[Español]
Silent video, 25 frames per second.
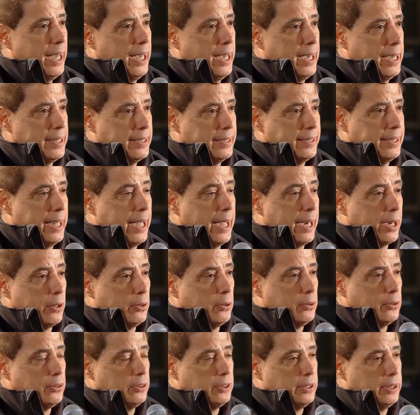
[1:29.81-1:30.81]

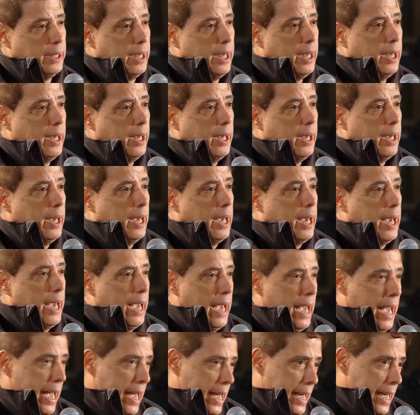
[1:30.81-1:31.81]
externos e